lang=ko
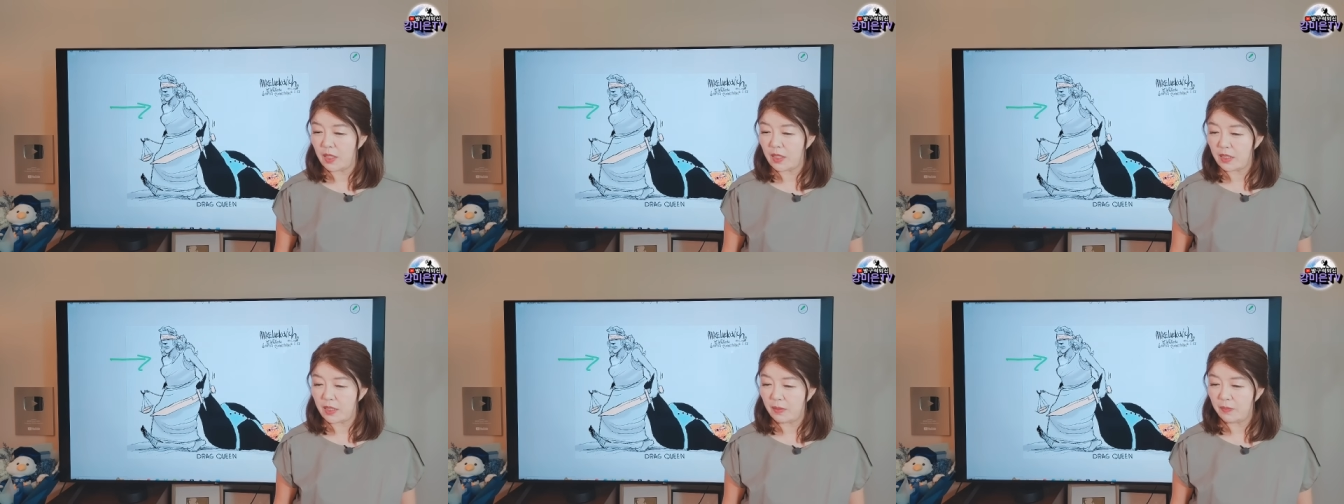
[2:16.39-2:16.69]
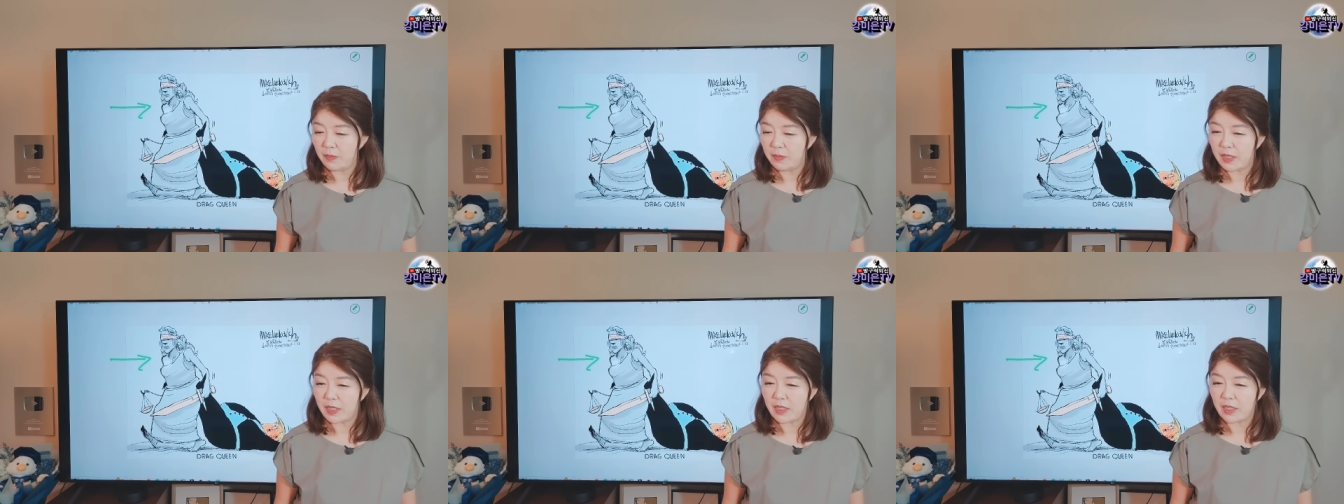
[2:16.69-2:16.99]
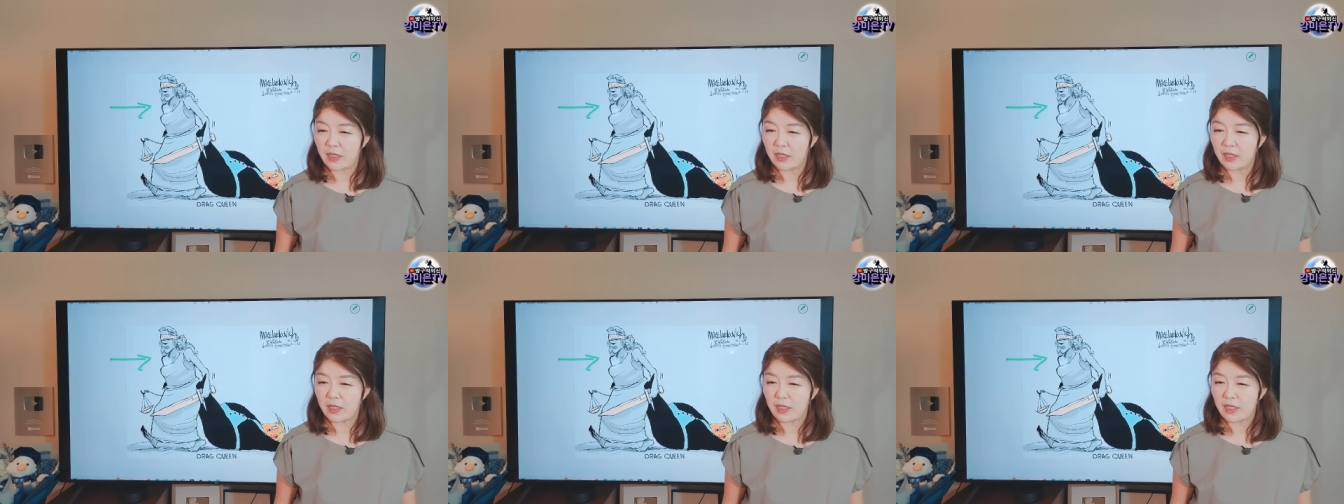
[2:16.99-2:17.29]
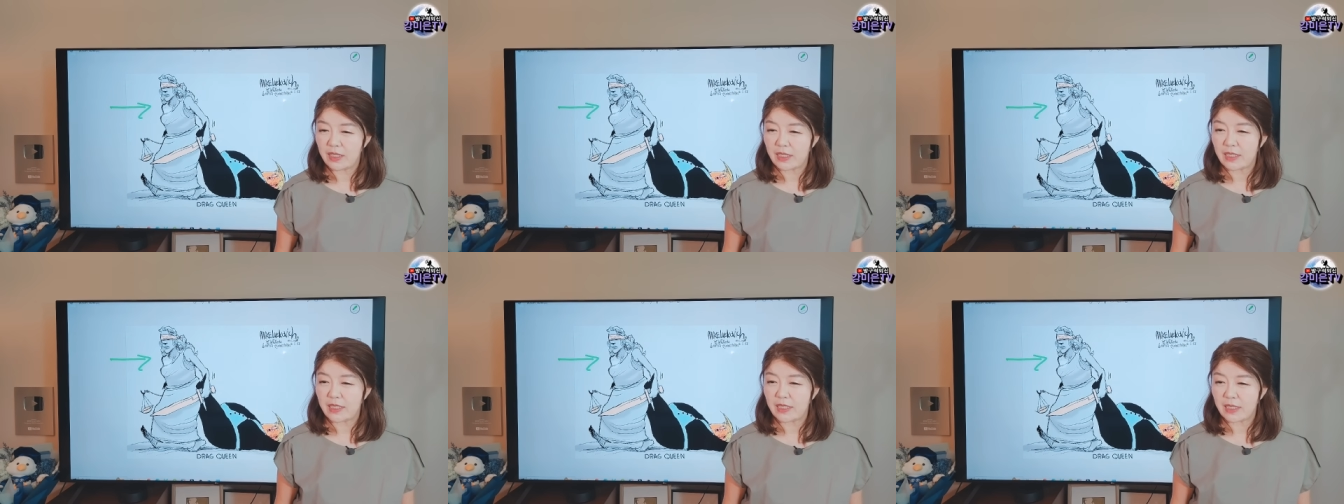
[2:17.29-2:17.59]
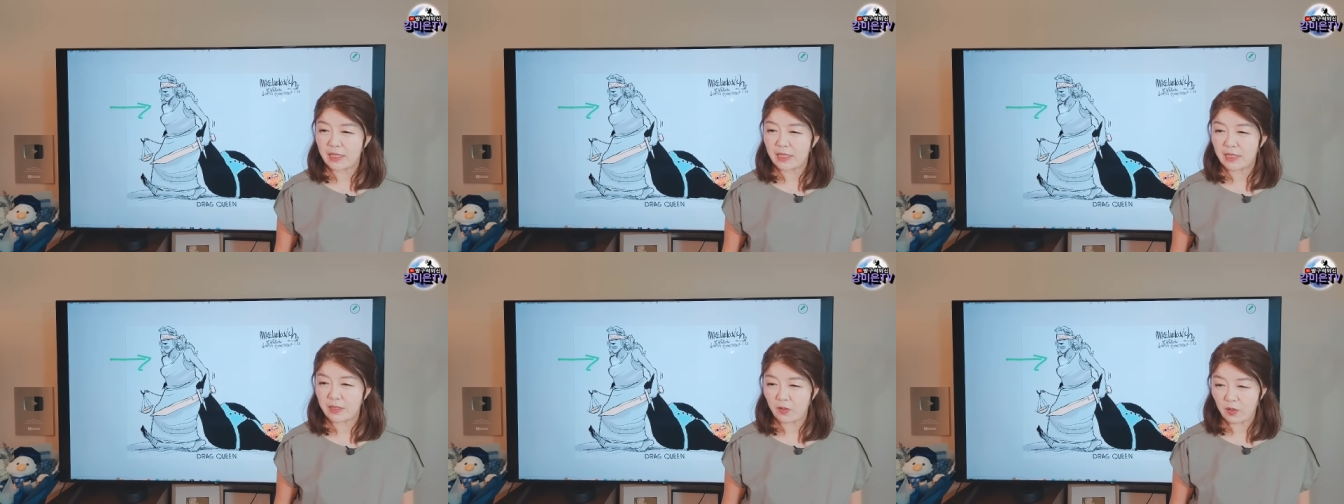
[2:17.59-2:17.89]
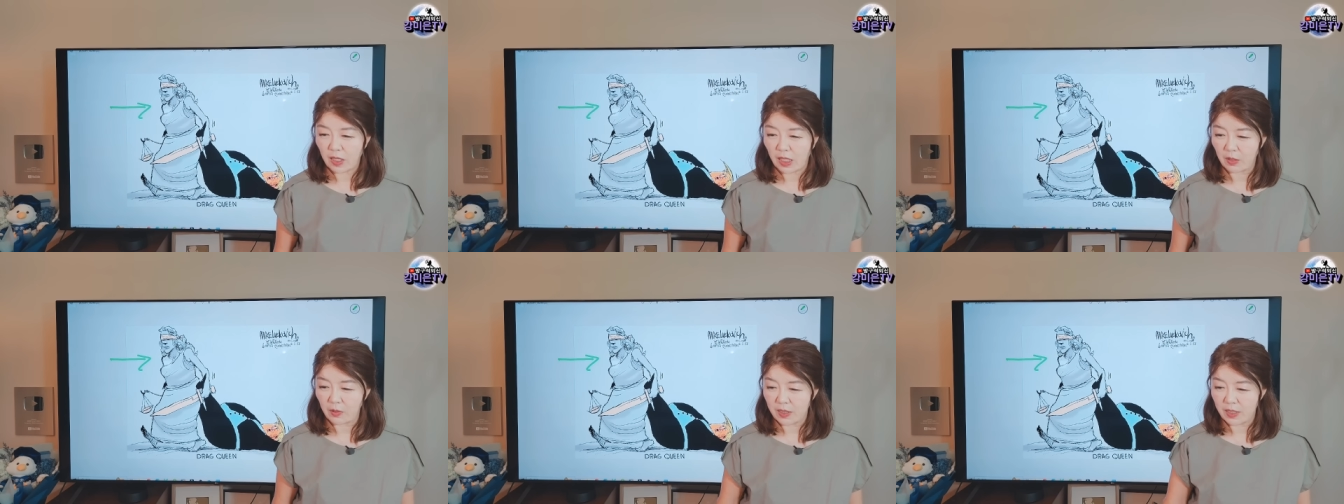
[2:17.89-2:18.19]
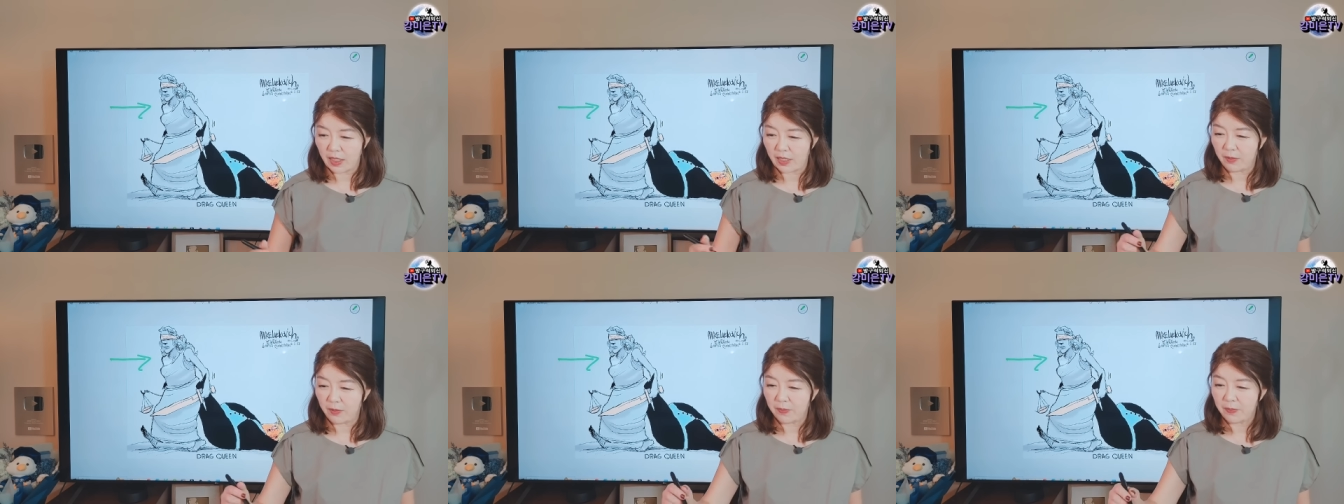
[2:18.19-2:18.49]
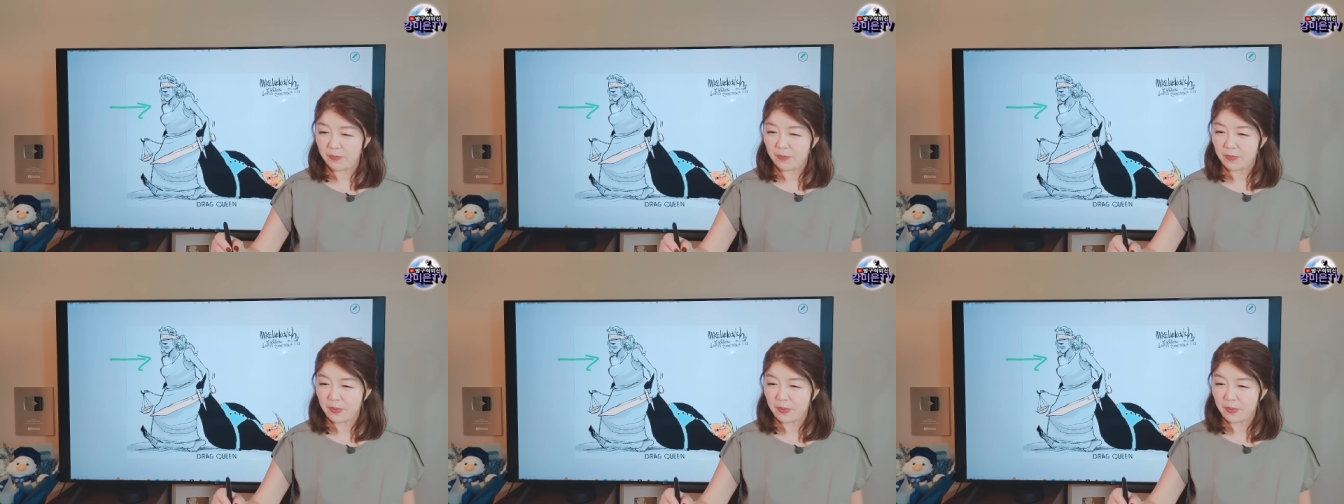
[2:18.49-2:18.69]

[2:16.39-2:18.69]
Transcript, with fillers: 트럼프를 질질 끌고 가고 있어요.